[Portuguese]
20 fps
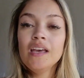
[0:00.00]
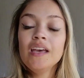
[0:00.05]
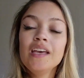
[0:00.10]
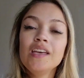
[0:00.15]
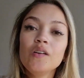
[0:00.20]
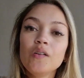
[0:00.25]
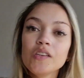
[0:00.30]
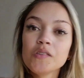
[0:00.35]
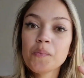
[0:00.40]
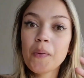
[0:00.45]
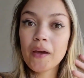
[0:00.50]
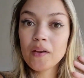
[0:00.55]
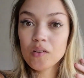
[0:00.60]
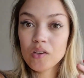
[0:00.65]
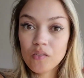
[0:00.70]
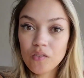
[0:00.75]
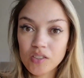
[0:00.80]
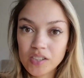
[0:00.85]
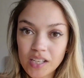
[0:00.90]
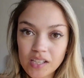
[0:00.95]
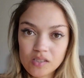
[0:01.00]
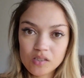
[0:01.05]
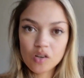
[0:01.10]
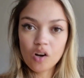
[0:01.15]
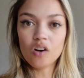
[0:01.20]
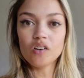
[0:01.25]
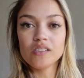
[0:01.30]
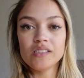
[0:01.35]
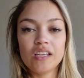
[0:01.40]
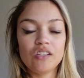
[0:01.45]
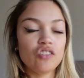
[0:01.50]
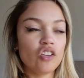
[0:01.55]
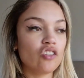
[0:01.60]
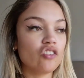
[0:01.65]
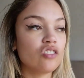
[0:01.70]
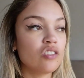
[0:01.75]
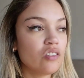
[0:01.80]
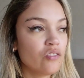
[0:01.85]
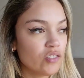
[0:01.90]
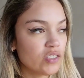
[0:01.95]
E eu espero que vocês gostem, gente.
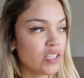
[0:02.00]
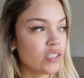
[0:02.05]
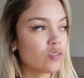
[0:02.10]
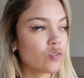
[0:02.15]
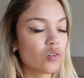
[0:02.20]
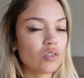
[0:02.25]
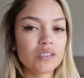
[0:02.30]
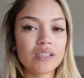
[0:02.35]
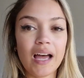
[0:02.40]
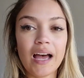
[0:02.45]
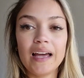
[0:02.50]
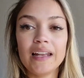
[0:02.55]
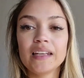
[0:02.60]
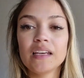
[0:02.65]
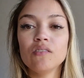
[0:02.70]
Se vocês gostarem,